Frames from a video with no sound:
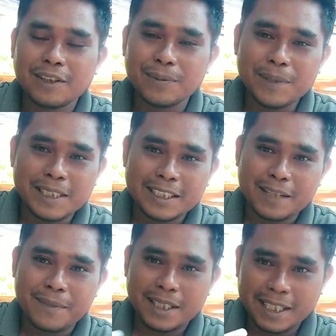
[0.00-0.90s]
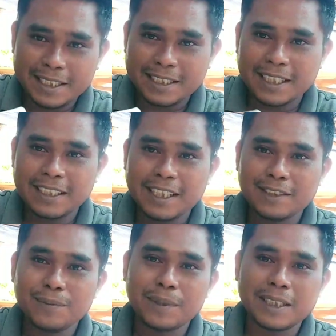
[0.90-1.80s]
hobinya sama dengan saya
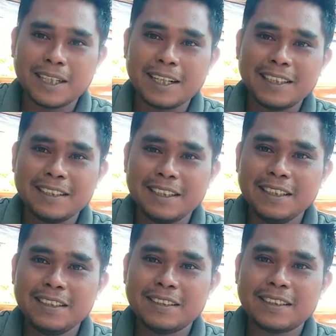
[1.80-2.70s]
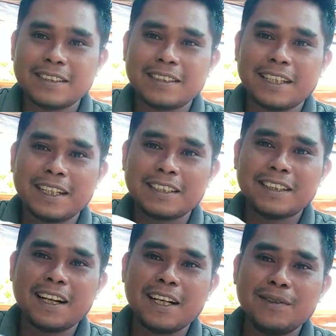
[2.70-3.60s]
yaitu beternak kelinci sehat
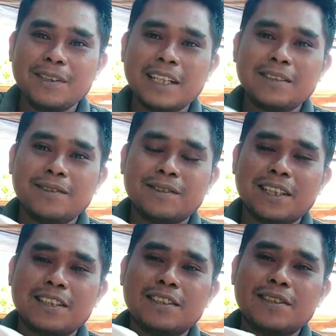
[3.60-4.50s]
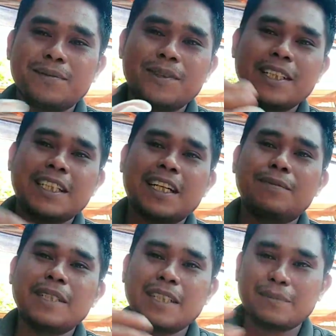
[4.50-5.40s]
selalu dan sukses semuanya
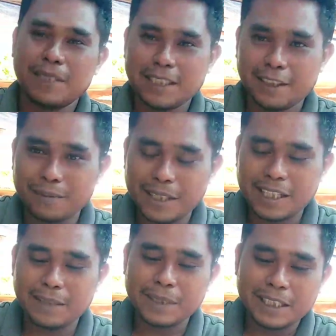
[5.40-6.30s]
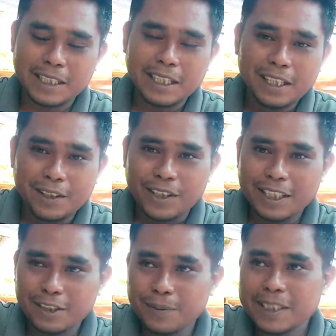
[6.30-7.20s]
amin amin ya rabbal alamin
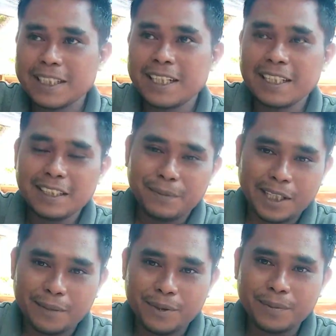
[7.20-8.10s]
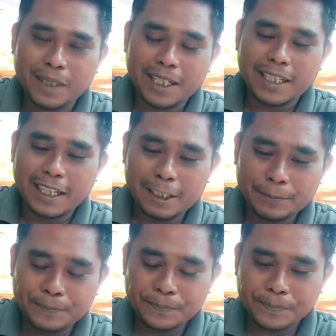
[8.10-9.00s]
oke sobat channel dimanapun berada
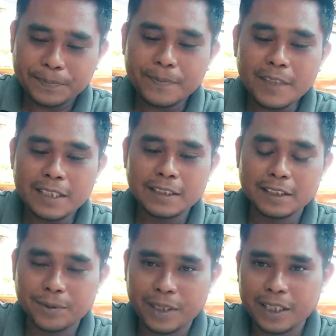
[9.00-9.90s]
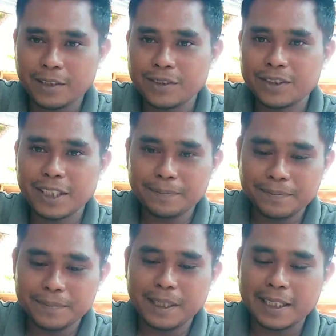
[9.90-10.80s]
sesuai konsep
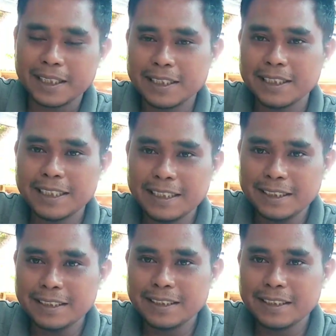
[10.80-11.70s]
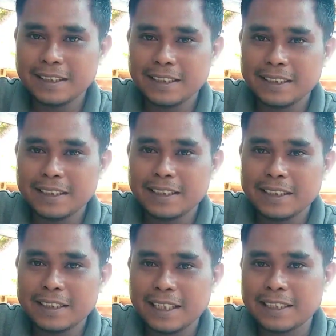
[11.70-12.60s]
hari ini
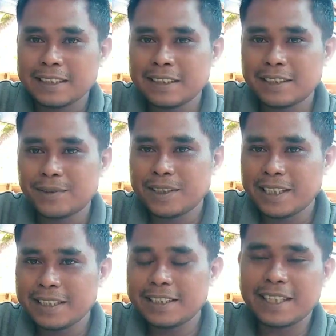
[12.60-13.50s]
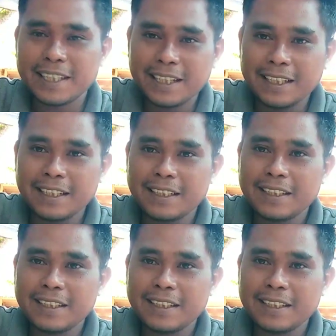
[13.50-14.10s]
dan sesuai janji saya